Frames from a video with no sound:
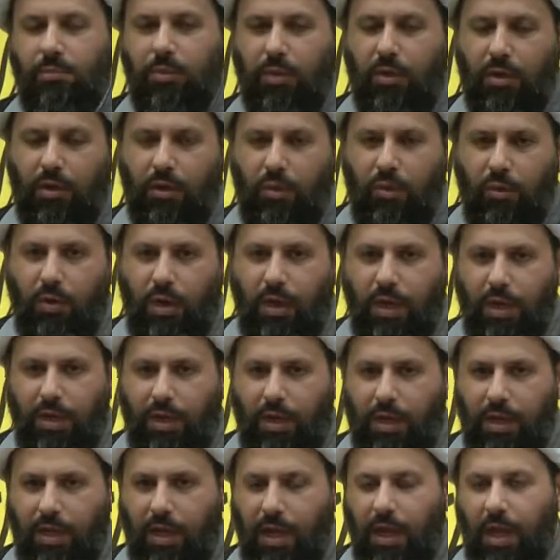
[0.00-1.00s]

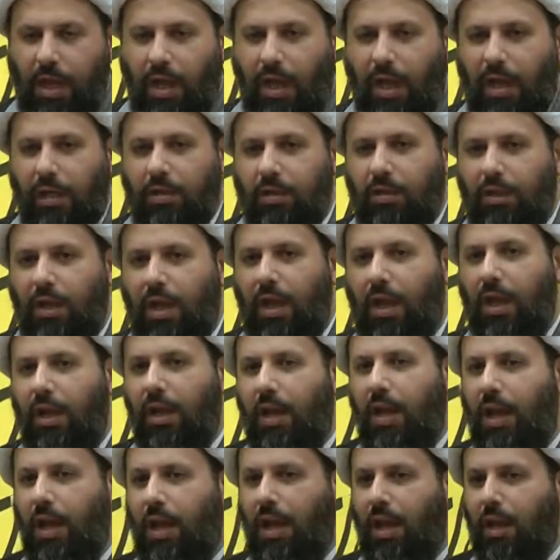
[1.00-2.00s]
اخواني حتى
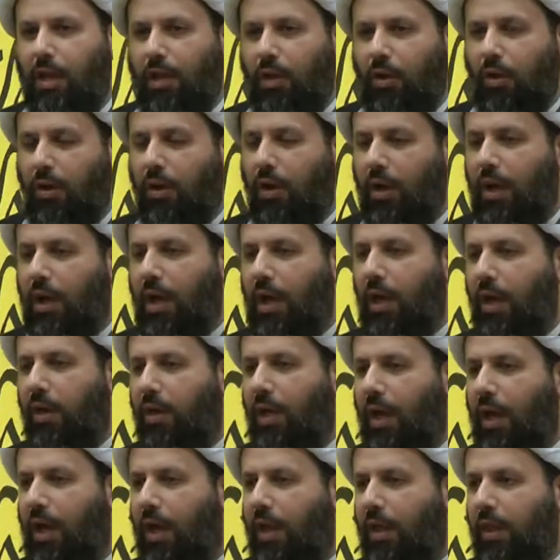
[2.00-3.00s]
لا
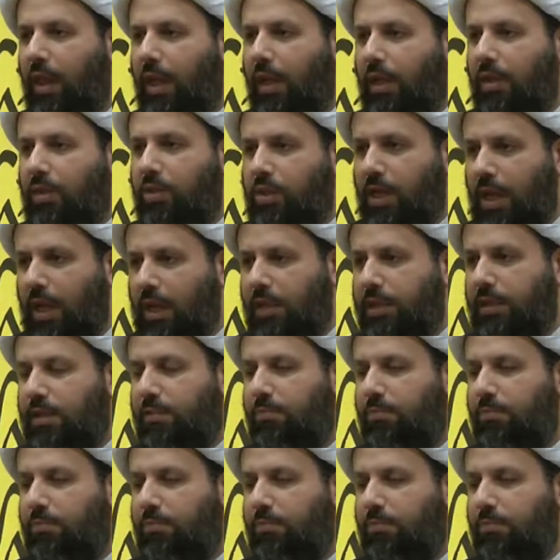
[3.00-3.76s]
يؤخذ هذا الجزم